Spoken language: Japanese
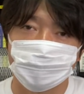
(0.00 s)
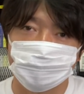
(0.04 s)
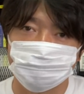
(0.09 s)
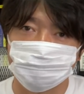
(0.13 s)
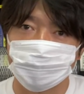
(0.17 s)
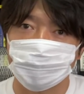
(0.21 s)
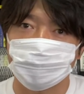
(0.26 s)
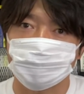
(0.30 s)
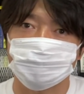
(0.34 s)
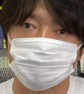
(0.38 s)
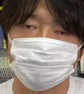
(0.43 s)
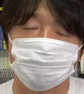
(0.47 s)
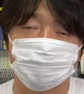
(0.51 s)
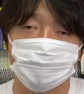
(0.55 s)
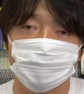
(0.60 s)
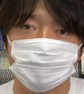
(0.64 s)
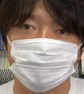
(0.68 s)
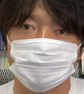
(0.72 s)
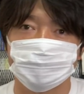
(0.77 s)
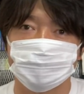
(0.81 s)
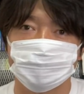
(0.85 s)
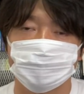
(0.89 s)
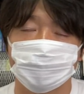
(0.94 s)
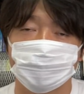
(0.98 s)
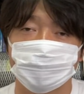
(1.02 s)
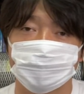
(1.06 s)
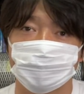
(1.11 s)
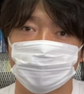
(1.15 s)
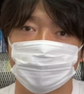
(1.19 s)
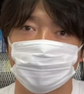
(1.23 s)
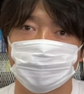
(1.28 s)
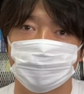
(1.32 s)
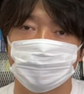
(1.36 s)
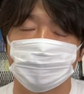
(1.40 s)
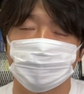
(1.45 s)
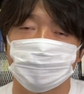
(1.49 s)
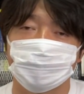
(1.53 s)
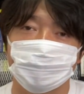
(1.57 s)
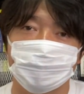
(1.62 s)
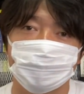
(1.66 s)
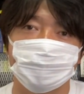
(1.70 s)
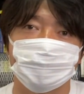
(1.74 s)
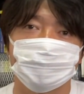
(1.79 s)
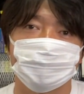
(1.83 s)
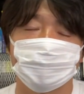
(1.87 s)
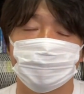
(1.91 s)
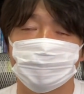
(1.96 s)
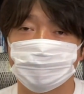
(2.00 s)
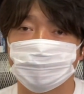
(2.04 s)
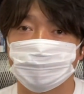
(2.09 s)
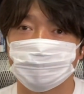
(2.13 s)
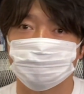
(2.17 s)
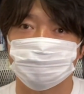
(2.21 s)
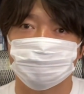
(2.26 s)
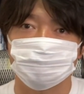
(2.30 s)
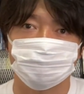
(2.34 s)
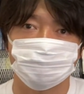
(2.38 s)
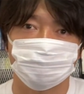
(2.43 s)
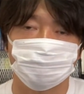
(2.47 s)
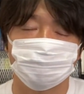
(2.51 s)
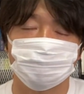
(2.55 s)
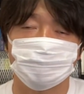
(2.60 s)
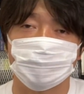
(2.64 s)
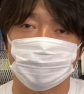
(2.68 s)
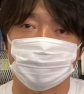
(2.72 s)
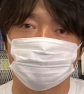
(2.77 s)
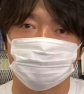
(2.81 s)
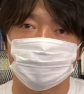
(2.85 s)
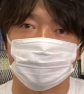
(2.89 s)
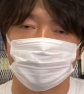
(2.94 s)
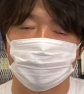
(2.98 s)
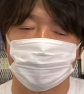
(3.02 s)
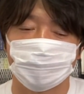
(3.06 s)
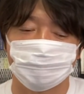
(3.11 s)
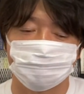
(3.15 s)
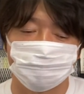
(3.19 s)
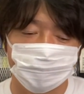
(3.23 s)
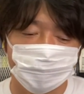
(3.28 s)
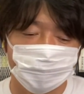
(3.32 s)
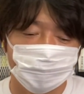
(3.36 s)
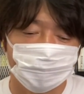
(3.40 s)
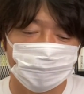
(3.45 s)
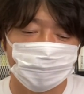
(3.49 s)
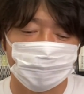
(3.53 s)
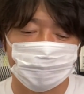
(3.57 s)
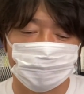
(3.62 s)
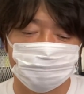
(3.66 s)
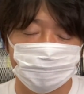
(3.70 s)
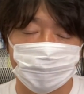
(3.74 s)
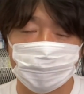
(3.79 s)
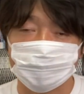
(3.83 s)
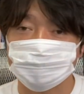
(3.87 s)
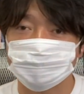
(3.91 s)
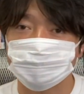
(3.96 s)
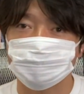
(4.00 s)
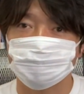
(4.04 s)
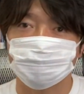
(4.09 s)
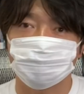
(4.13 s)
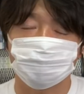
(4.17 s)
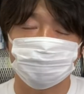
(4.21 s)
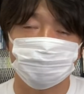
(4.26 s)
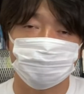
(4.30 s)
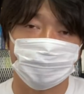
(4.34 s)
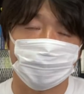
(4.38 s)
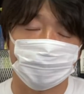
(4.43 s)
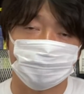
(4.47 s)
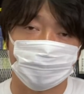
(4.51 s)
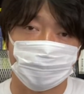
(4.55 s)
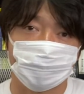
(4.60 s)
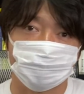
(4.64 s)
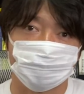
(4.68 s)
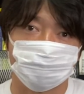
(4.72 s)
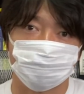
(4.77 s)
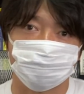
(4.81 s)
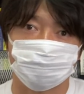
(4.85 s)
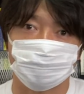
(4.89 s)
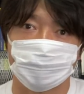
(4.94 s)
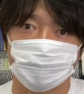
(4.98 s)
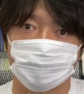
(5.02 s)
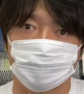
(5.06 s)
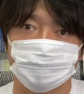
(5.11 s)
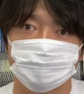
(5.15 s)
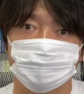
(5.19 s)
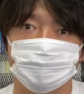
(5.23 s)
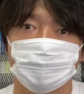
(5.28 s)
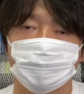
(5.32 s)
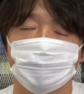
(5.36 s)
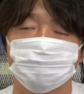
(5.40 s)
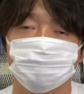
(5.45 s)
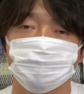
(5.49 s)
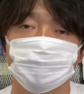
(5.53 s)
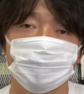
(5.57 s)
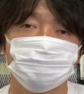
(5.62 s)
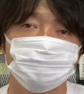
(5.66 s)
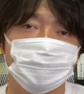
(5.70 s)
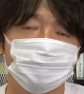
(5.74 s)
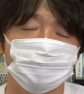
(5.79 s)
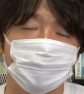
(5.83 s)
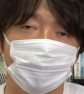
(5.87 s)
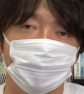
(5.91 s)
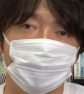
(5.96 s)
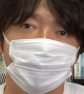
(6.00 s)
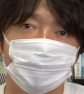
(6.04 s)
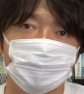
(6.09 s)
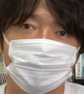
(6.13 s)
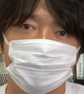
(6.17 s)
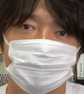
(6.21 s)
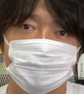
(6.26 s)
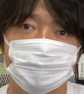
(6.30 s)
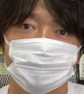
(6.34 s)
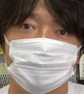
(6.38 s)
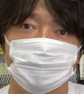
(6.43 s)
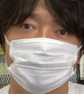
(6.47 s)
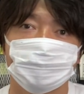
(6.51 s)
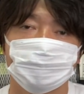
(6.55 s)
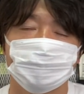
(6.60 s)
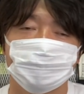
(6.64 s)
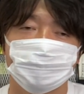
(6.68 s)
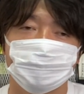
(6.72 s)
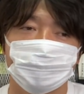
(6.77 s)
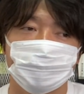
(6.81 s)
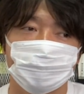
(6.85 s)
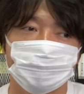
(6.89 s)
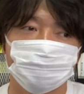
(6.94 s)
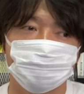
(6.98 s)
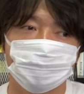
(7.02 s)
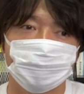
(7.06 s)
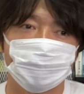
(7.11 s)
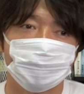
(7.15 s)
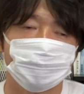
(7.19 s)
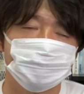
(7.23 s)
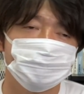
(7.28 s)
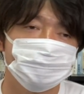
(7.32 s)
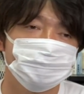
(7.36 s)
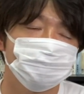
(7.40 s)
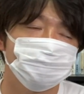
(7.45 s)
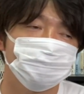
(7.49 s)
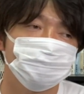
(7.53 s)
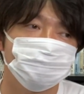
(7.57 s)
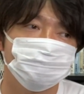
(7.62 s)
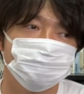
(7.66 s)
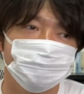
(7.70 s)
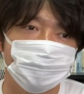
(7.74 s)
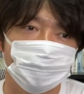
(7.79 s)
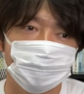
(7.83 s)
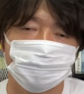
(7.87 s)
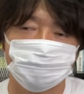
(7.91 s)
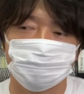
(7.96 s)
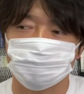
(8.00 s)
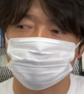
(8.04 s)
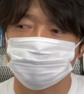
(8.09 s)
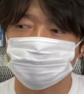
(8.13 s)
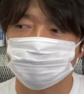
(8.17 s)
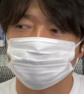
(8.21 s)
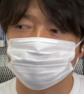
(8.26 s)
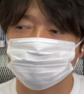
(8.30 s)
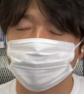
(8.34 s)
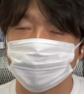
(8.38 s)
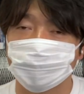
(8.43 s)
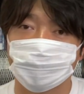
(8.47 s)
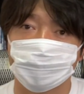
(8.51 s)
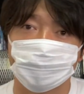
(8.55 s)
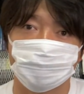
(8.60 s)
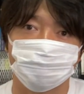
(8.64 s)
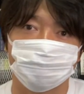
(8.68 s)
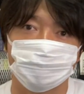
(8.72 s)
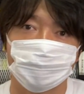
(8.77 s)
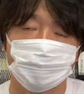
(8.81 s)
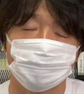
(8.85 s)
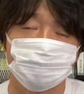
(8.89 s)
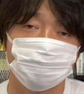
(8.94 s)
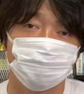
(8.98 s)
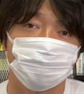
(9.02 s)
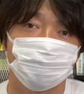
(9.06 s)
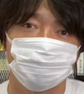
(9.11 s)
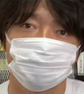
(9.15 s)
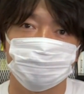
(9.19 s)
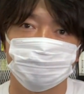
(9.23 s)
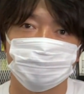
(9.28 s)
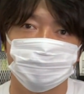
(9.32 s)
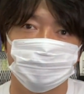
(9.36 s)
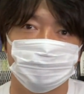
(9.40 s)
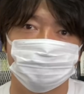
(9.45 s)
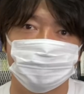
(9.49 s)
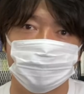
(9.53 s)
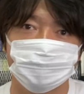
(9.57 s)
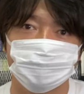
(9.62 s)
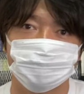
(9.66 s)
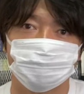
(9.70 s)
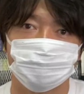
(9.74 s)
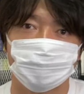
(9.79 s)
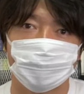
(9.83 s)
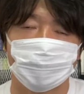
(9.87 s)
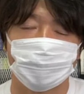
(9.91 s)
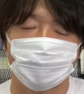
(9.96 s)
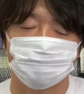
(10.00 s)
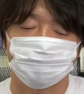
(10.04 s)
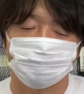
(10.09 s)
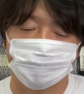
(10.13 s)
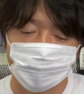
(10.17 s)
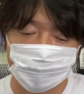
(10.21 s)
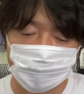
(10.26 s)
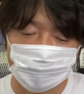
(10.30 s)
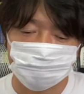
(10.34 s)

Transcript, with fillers: まあ今日1日だけでね、えー、利益は吹っ飛んだので、えー、まあ明日以降どうなるかってことなんですが、僕はまあ今買い価でね、あの、買いを、まあ、あの、銘柄を結構保有してますので、